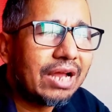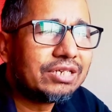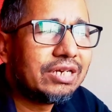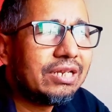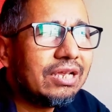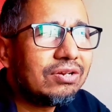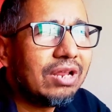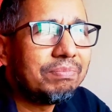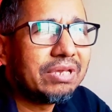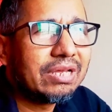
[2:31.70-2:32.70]
আর সেটাই
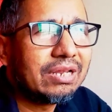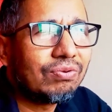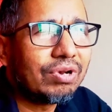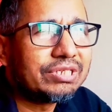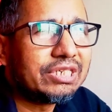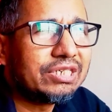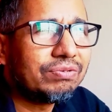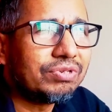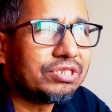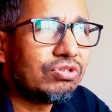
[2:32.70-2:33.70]
আসলে আমি এখানে করার চেষ্টা
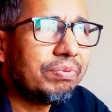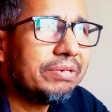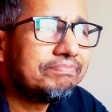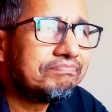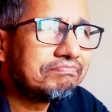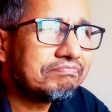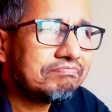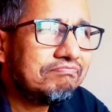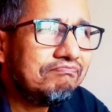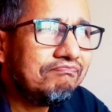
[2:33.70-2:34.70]
করেছি তবে
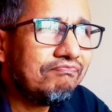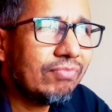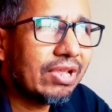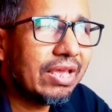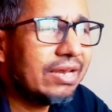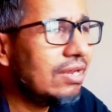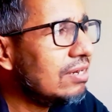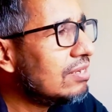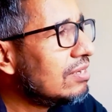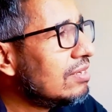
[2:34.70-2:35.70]
এটার
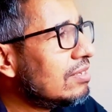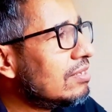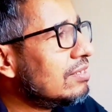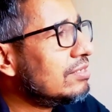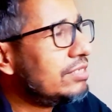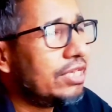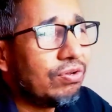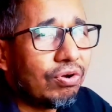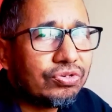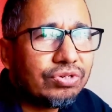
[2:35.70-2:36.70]
যে
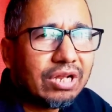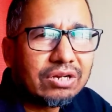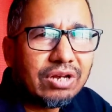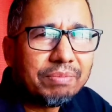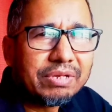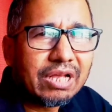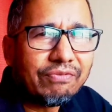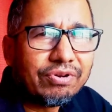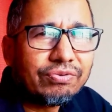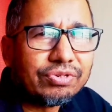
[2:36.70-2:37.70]
অংশটা আসলে আমি
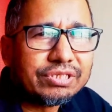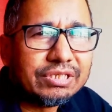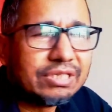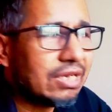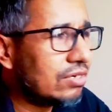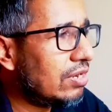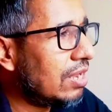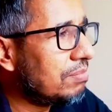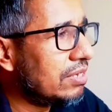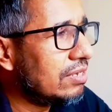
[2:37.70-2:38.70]
কাভার করেছি যেটা আসলে
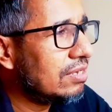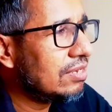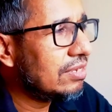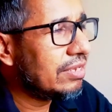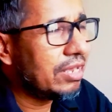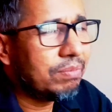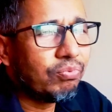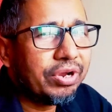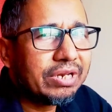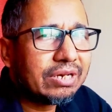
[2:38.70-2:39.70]
আমি এই
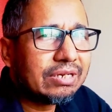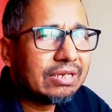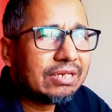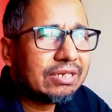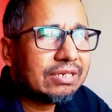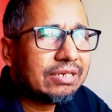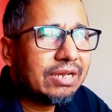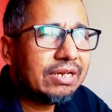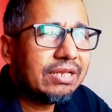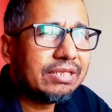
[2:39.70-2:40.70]
বইটার
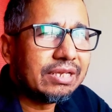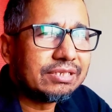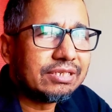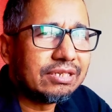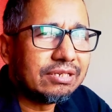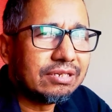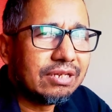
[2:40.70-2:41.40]
শেষে দিয়েছি